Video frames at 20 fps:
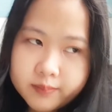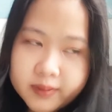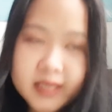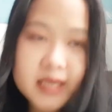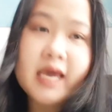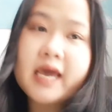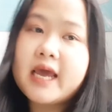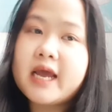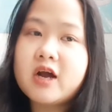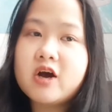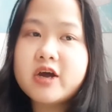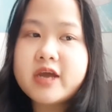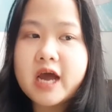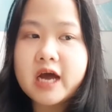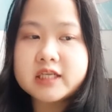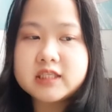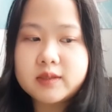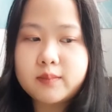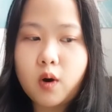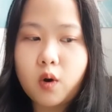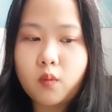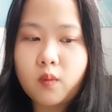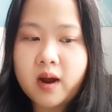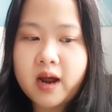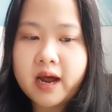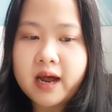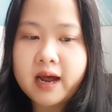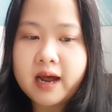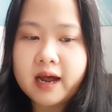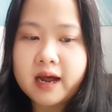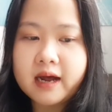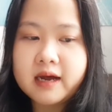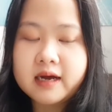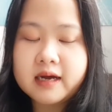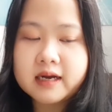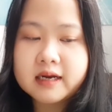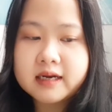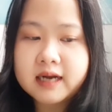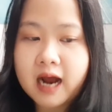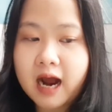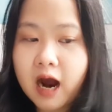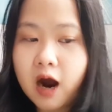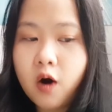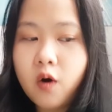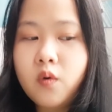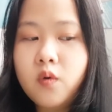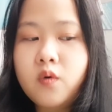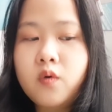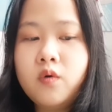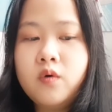พี่เองก็อยากจะบอกว่าเขา